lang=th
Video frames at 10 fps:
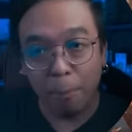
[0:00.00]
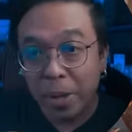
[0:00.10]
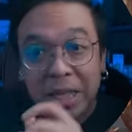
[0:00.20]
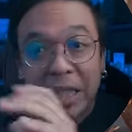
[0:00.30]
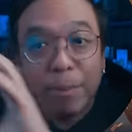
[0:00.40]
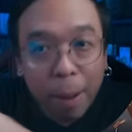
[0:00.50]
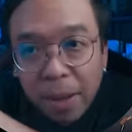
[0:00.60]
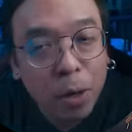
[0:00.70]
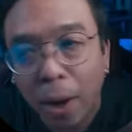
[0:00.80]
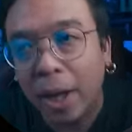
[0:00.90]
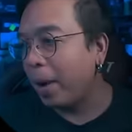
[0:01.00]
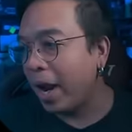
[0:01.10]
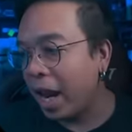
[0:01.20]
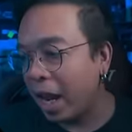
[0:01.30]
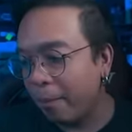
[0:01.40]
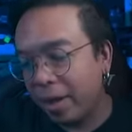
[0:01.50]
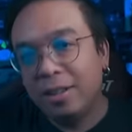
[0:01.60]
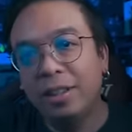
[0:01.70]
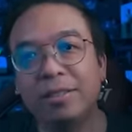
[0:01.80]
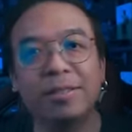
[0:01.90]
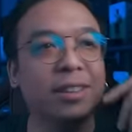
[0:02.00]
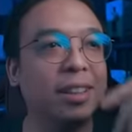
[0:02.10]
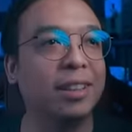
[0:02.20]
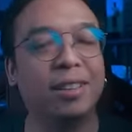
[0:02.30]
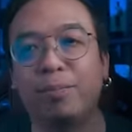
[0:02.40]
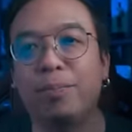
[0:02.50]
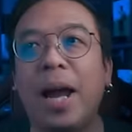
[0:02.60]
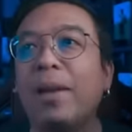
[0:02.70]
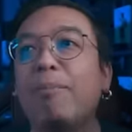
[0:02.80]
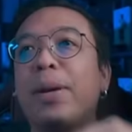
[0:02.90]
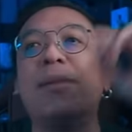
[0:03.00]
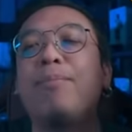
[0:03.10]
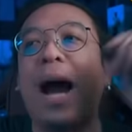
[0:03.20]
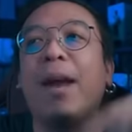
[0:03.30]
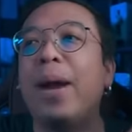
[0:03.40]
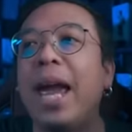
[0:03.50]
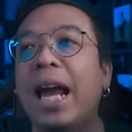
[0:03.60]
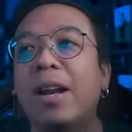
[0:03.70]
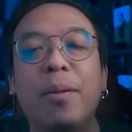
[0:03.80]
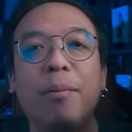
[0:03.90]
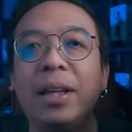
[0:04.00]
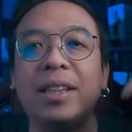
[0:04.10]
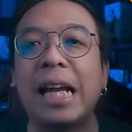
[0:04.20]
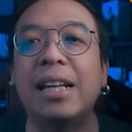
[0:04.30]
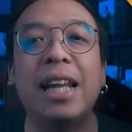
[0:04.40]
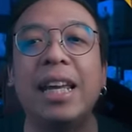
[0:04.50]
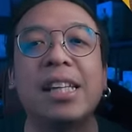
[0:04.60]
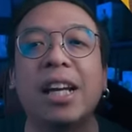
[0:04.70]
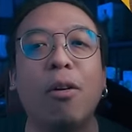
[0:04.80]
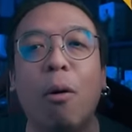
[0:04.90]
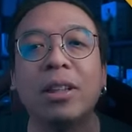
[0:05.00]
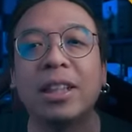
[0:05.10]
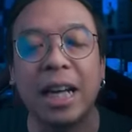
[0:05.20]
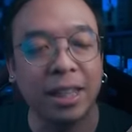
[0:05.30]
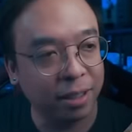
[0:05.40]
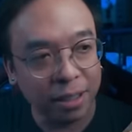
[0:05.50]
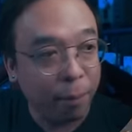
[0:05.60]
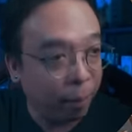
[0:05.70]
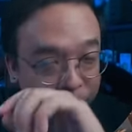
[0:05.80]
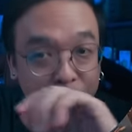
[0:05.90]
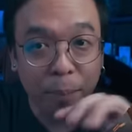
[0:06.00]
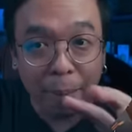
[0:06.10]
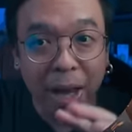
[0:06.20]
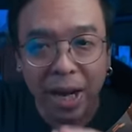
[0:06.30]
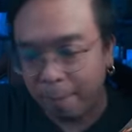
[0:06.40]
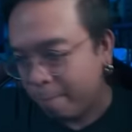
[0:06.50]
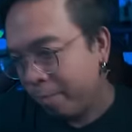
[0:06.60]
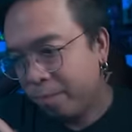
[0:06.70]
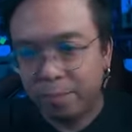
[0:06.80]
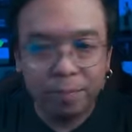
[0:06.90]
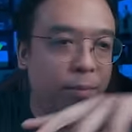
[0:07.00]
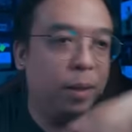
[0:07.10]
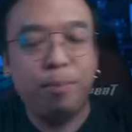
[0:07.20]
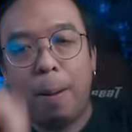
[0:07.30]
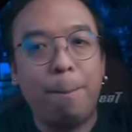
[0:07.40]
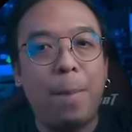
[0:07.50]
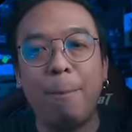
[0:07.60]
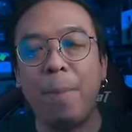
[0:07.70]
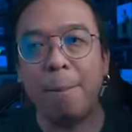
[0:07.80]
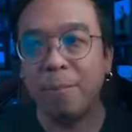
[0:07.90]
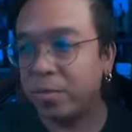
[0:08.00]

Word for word: มีซีนแบบนั้นด้วย พระเอกแม่งขึ้นไอ้ปีนป่ายพระเอกนี่มึงเป็นเจ็ดลีเฉินหลงชัดๆแต่แบบแบบนั้นอ่ะปีป๊อปป๊อปป๊อป